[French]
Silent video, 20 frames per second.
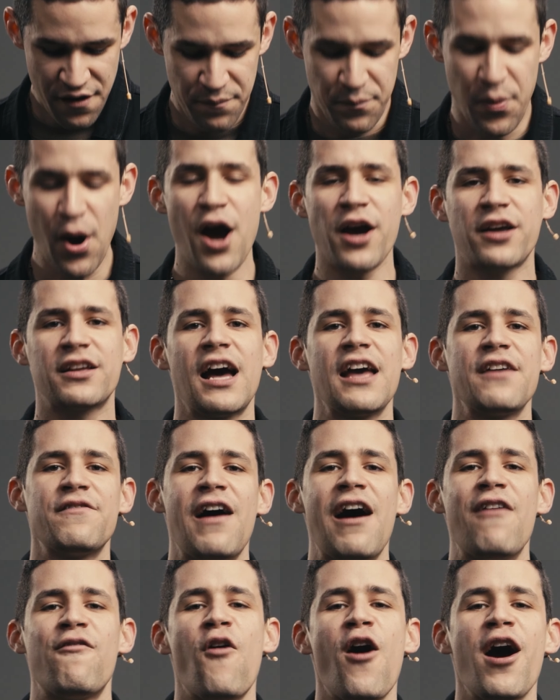pas quand il
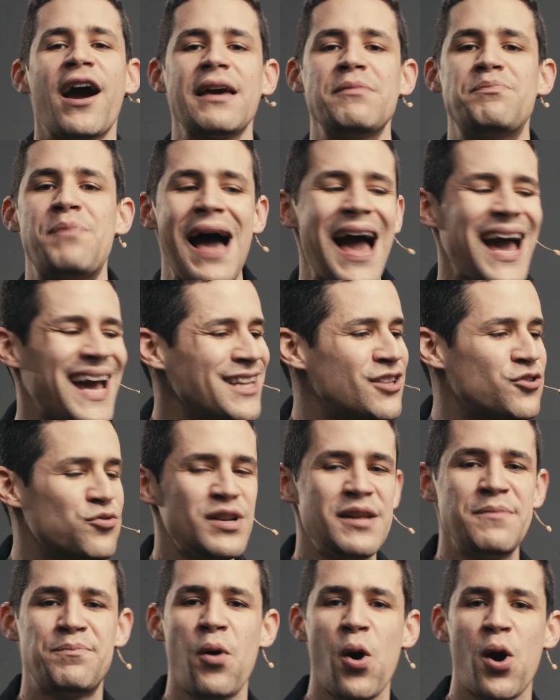va avoir réparé tous
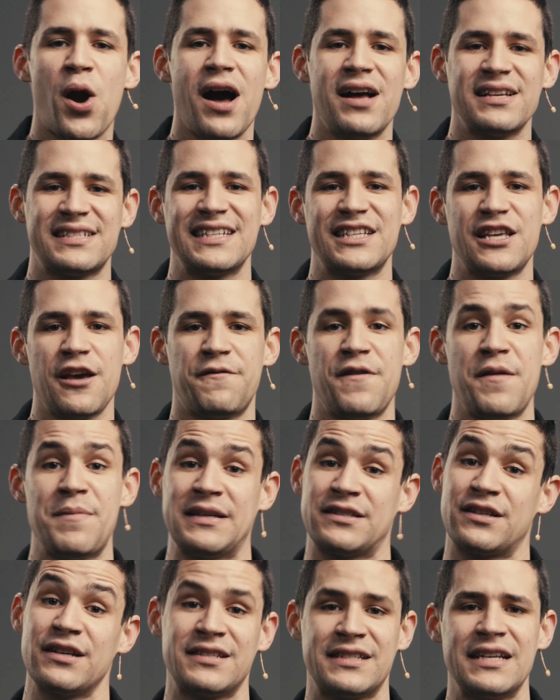les pots cassés qu'il a fait,
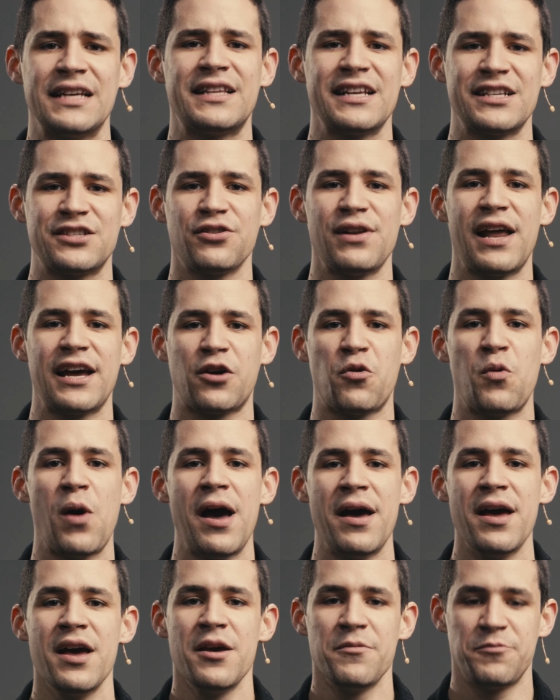parce que s'il était sur la
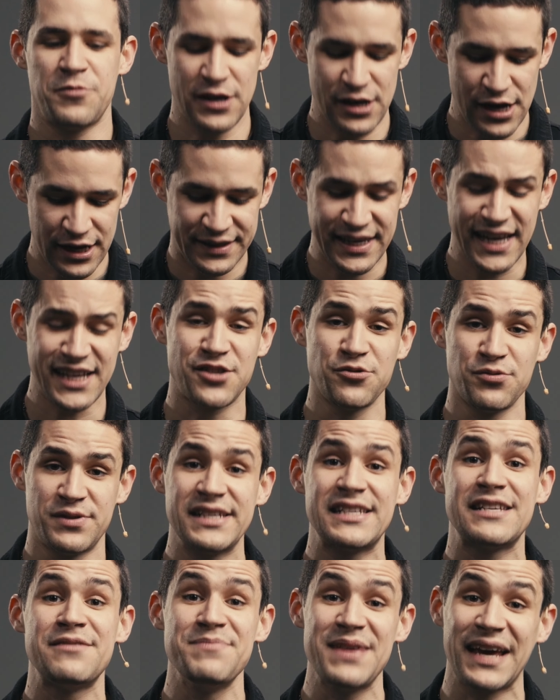croix, puis le texte nous
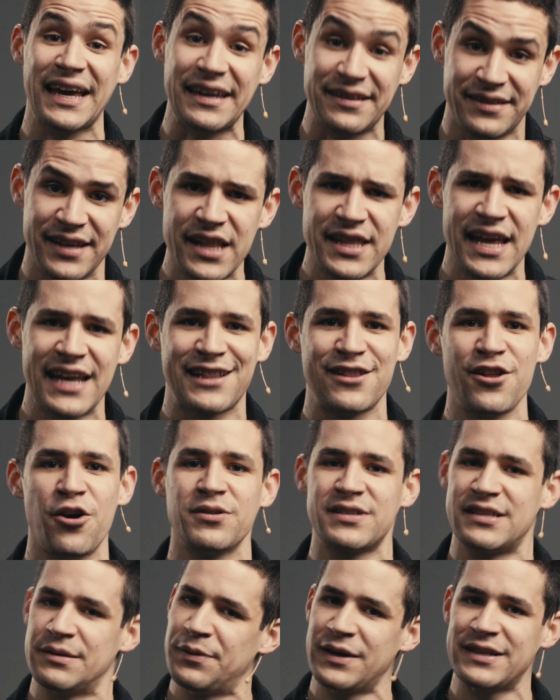dit qu'il méritait d'être là, on
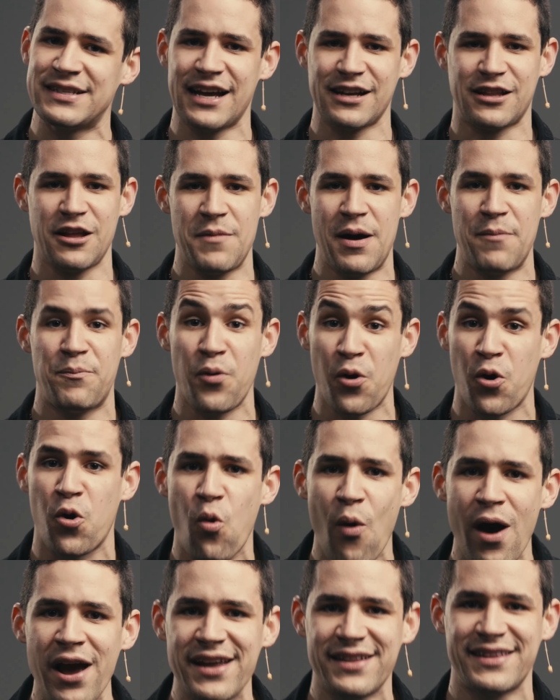ne sait pas exactement
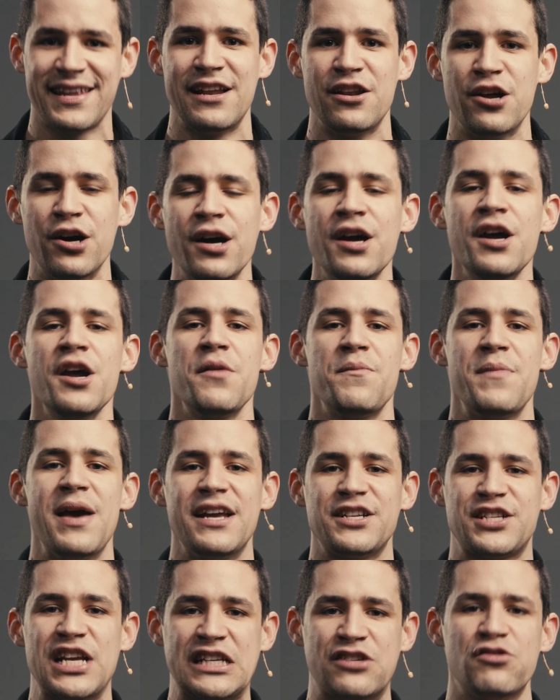pourquoi il était là,
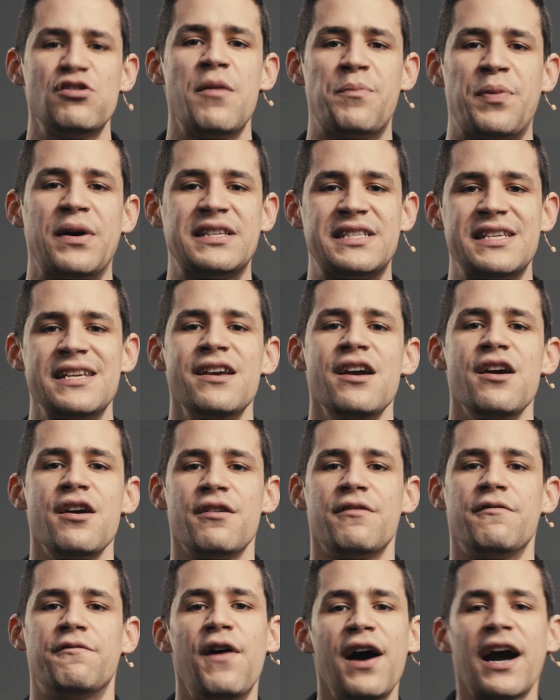mais Jésus lui a pas dit,
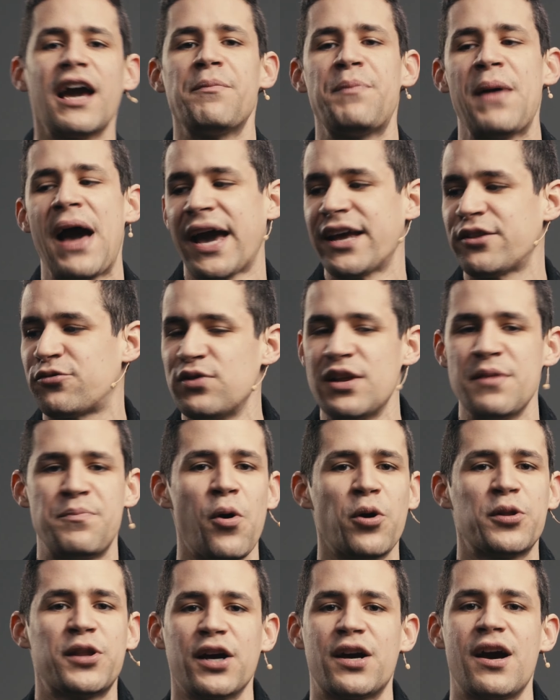va réparer tous les
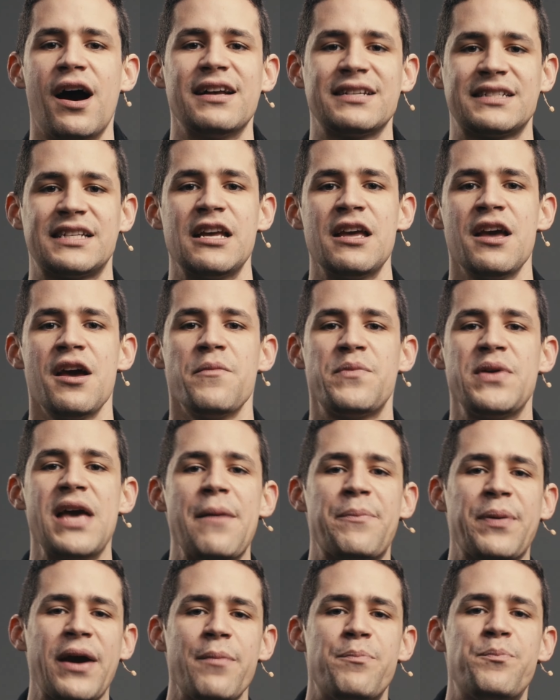pots que tu as cassés, puis
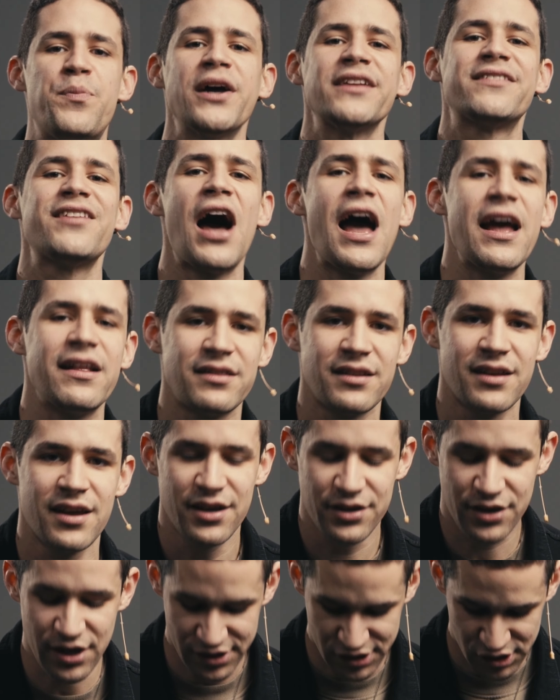après peut-être
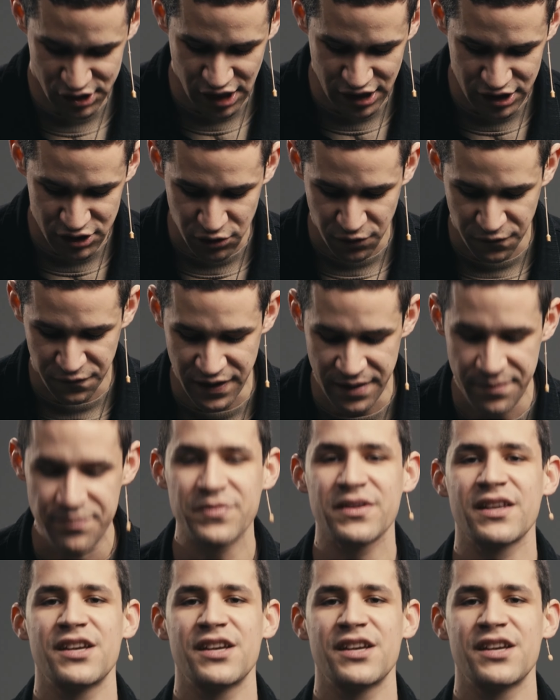que tu seras sauvé.